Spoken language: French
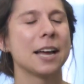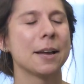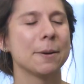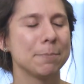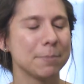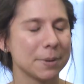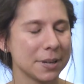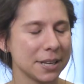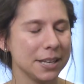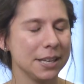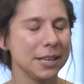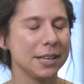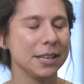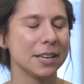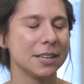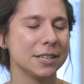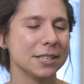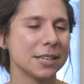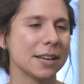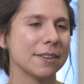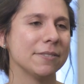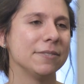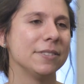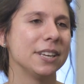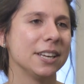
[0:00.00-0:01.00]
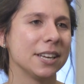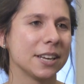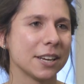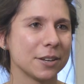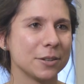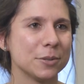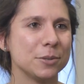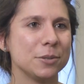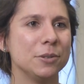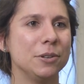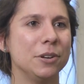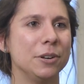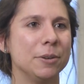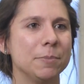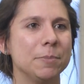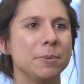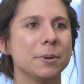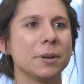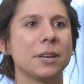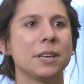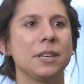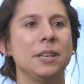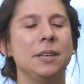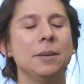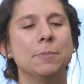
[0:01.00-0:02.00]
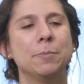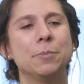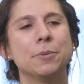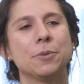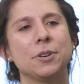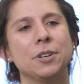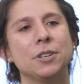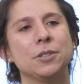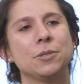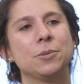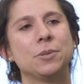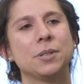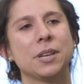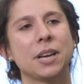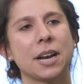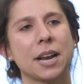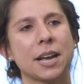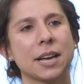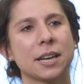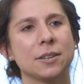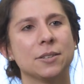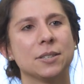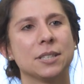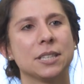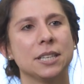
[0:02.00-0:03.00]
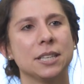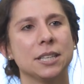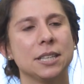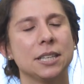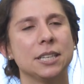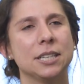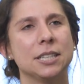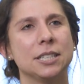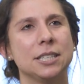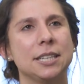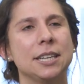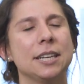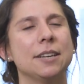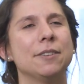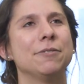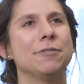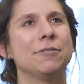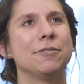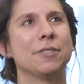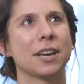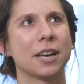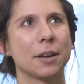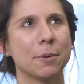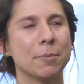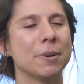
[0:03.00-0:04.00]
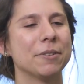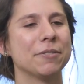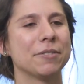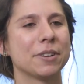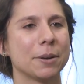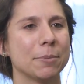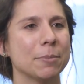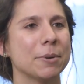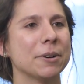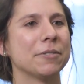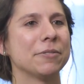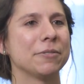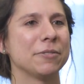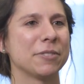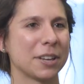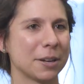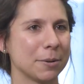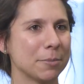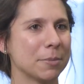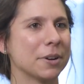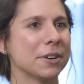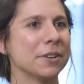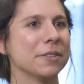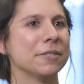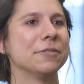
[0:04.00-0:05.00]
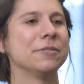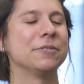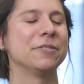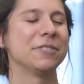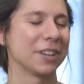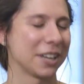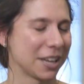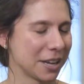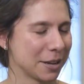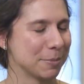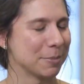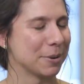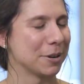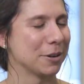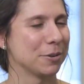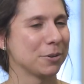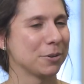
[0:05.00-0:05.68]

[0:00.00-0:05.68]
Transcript: appris que j'avais reçu le prix pour le soutien à la réussite, j'étais vraiment, vraiment, vraiment, vraiment